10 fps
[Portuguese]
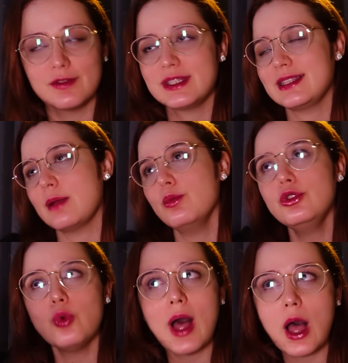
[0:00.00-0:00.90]
Se você está
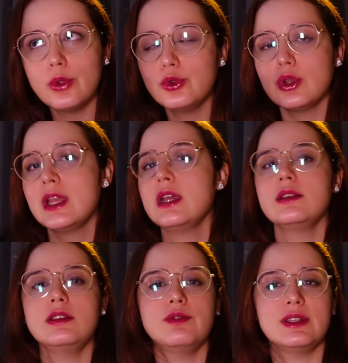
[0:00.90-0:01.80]
muito alto,
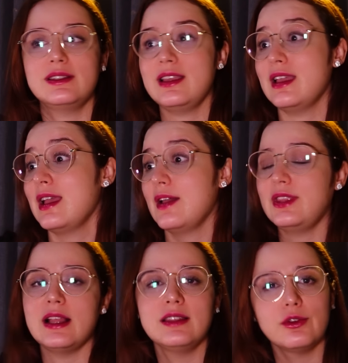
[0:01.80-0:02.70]
se você
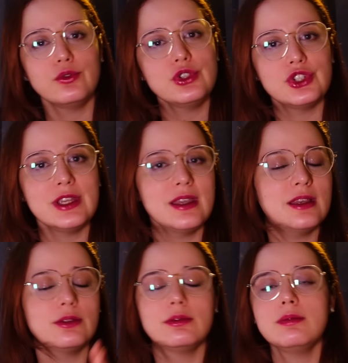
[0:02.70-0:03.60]
tenta fugir
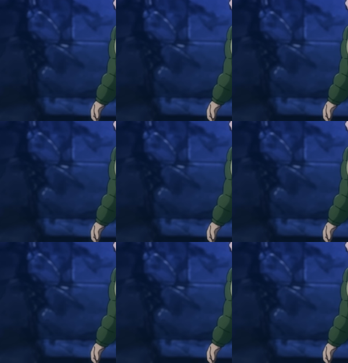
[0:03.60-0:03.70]
e tudo